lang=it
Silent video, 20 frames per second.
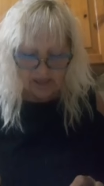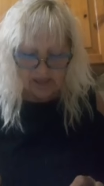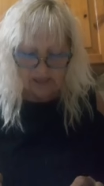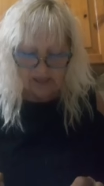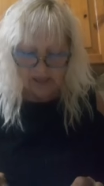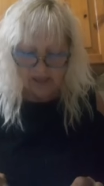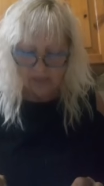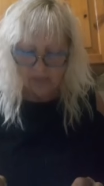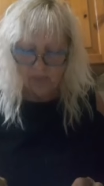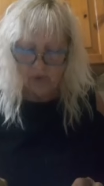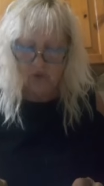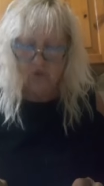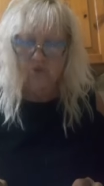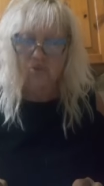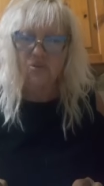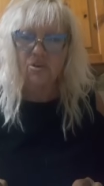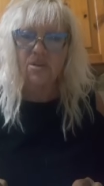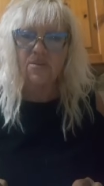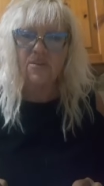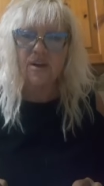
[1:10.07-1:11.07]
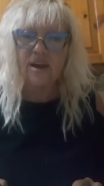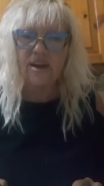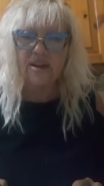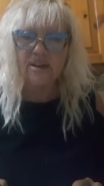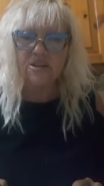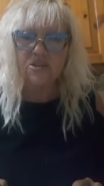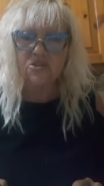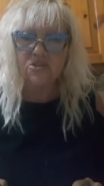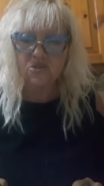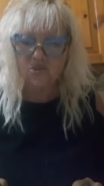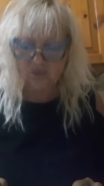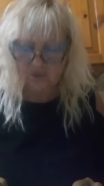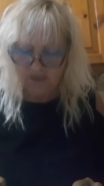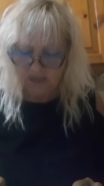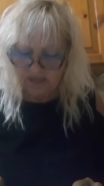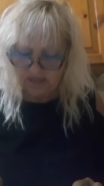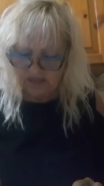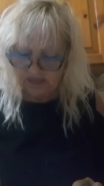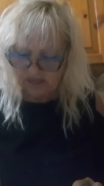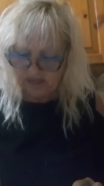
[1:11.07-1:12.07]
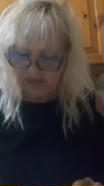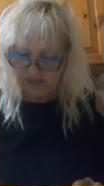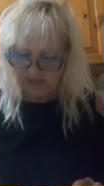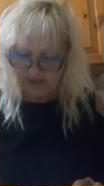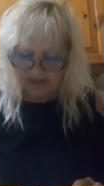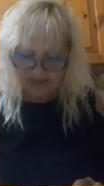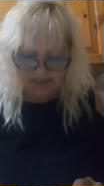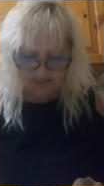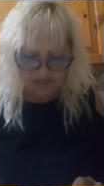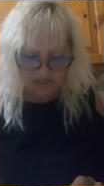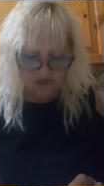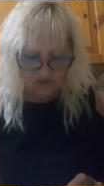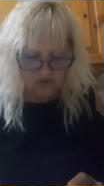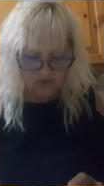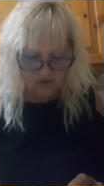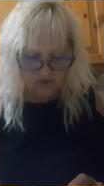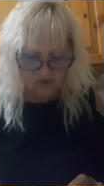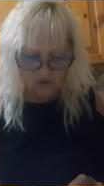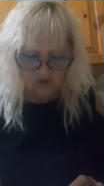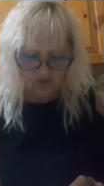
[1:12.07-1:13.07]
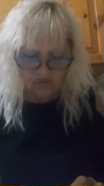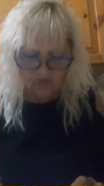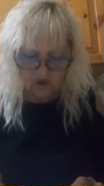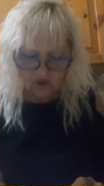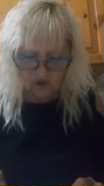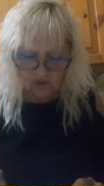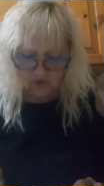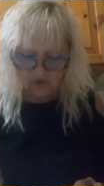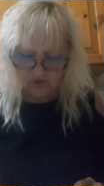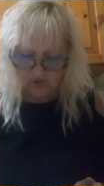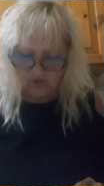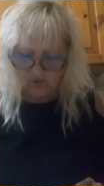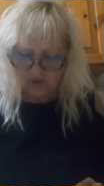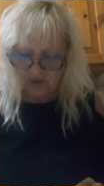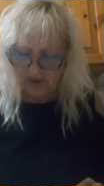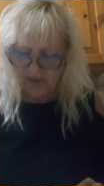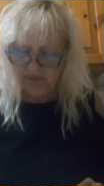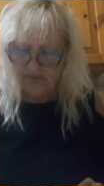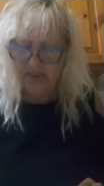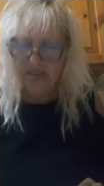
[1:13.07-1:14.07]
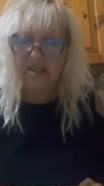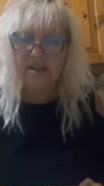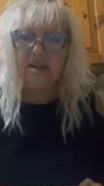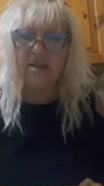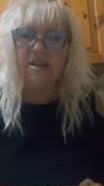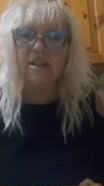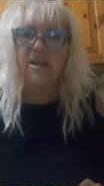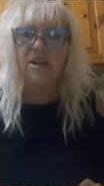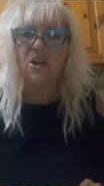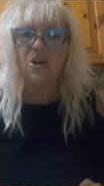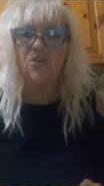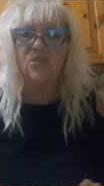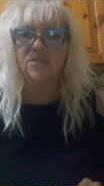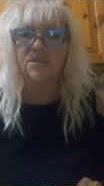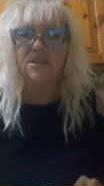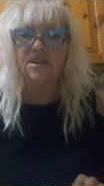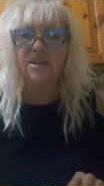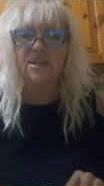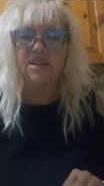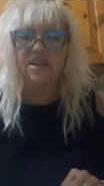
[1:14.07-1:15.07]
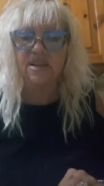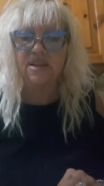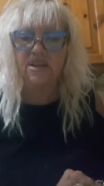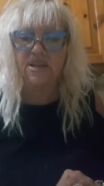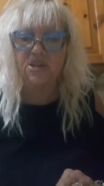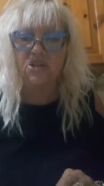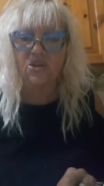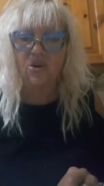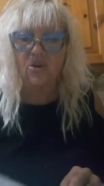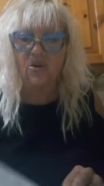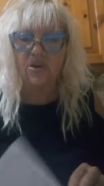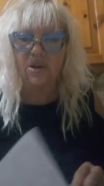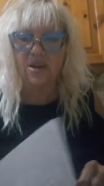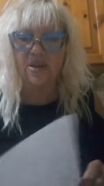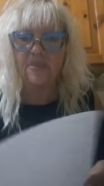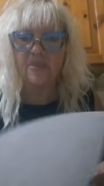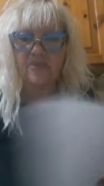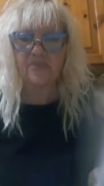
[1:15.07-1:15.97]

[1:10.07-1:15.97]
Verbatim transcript: che in modo diverso interessano, coinvolgono la vita dei nostri territori.